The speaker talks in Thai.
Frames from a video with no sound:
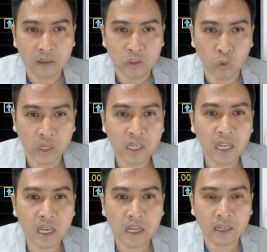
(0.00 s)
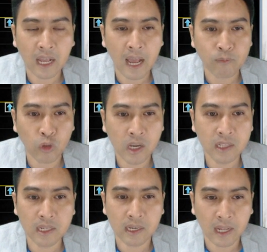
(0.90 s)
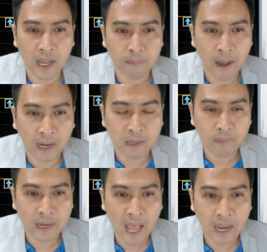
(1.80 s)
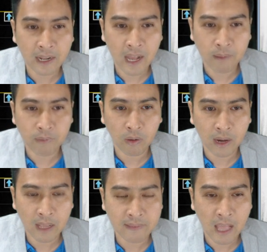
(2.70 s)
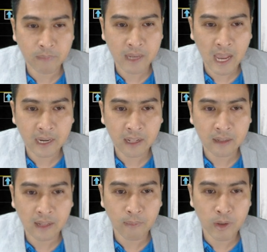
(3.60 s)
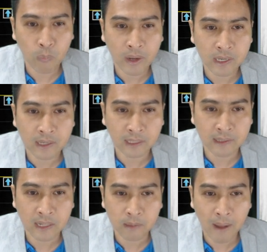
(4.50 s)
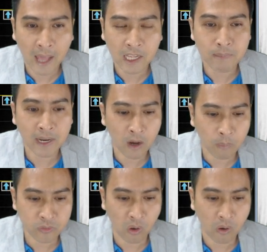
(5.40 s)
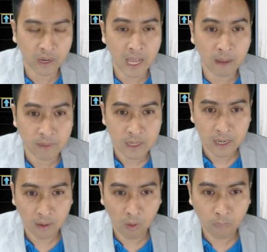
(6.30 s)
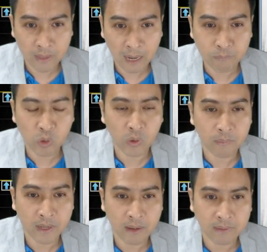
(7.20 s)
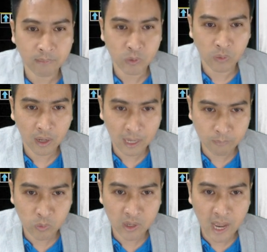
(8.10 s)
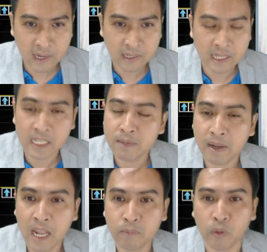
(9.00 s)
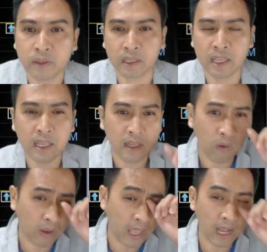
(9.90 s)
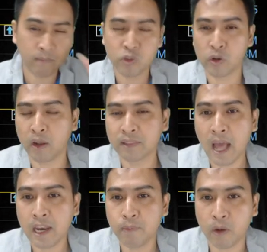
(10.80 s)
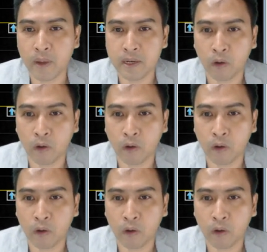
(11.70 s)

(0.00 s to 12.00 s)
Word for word: สวยขึ้นนิดหนึ่งนะครับสวยขึ้นนิดหนึ่งนะครับผ่านขึ้นไปได้นะครับแล้วก็รักษาไม่ได้นะไซด์เวย์อยู่วันหนึ่งหลังจากนั้นก็ผ่านขึ้นมาได้รอบ2นะครับแล้วรอบนี้รับอยู่เห็นไหมครับรับอยู่แล้วก็รับอยู่อีกครั้งหนึ่งดีขึ้นมาด้านบนอย่างนี้โอเคครับชนแนวต้านที่บริเวณ